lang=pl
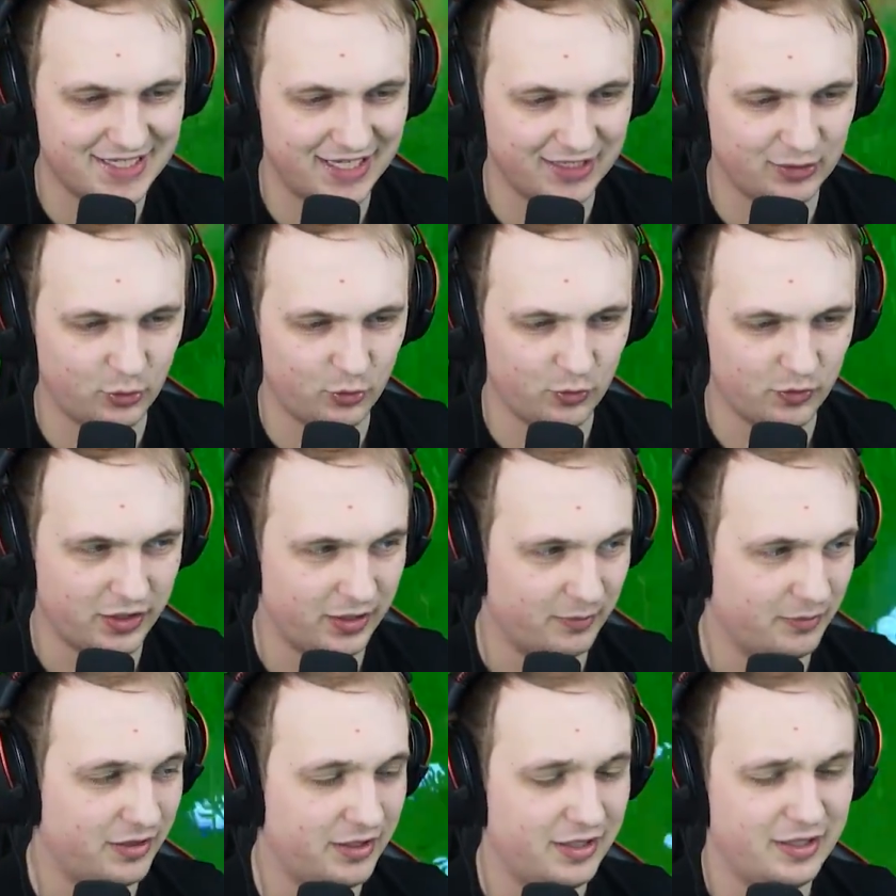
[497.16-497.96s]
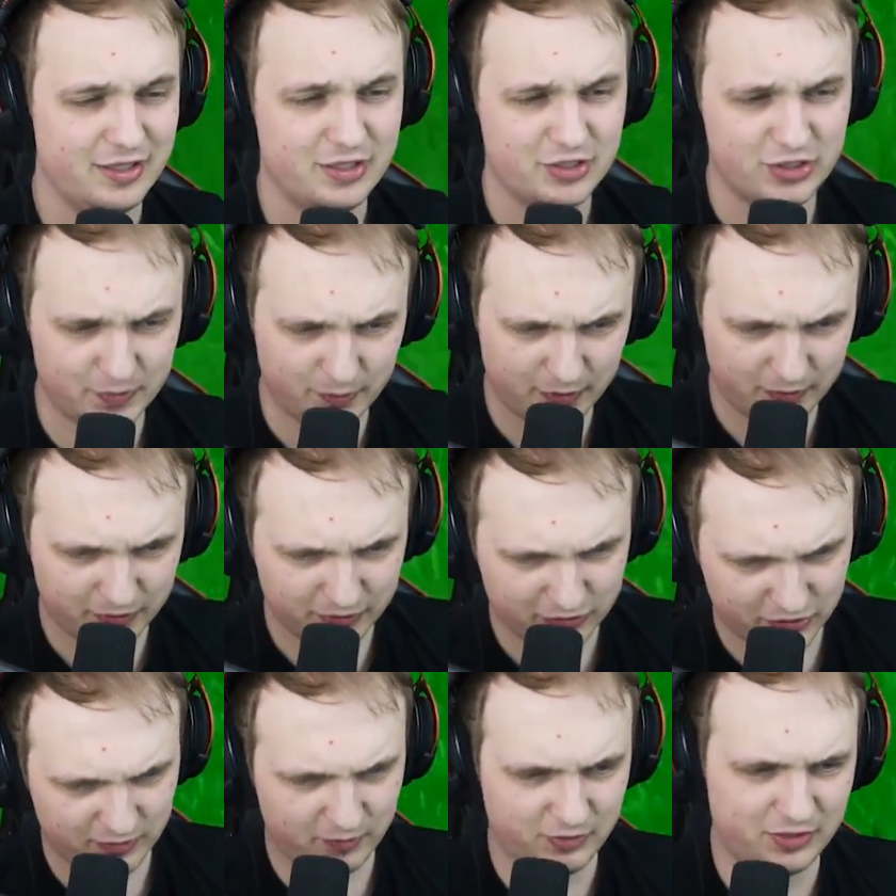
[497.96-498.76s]
za drugim.
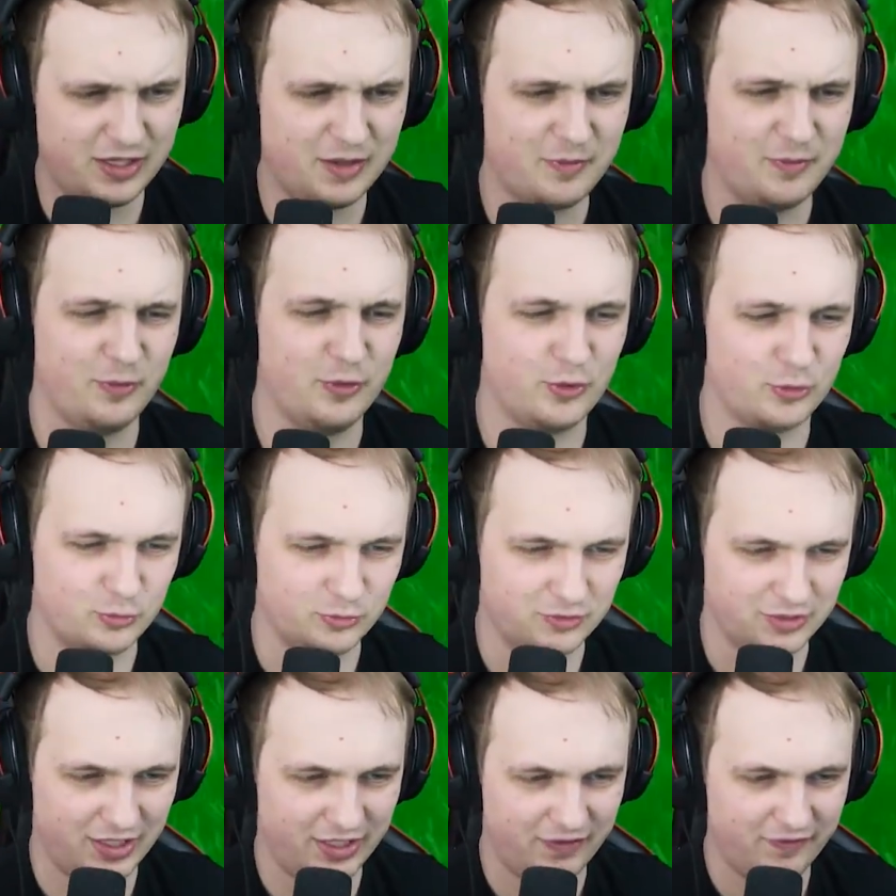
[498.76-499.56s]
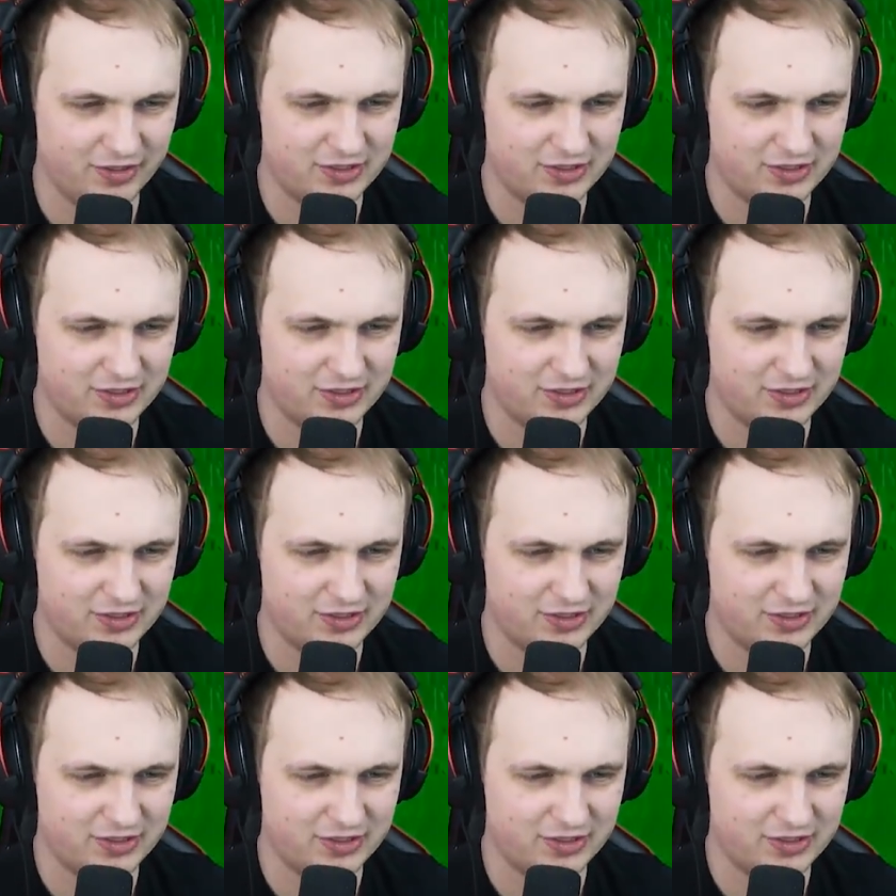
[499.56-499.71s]
Żeby, żeby nie było tutaj,